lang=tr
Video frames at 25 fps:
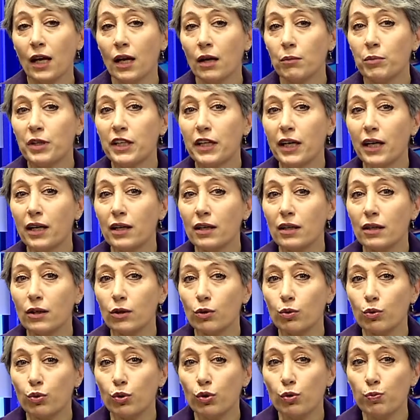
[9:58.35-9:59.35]
Bir de
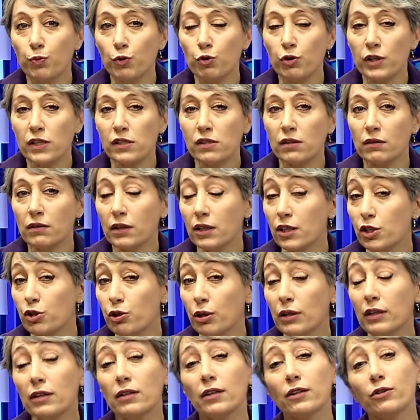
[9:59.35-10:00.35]
kulüp bünyesinde
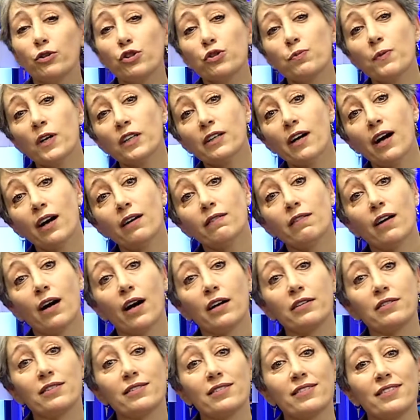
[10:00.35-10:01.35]
yaşanan atışmalar var.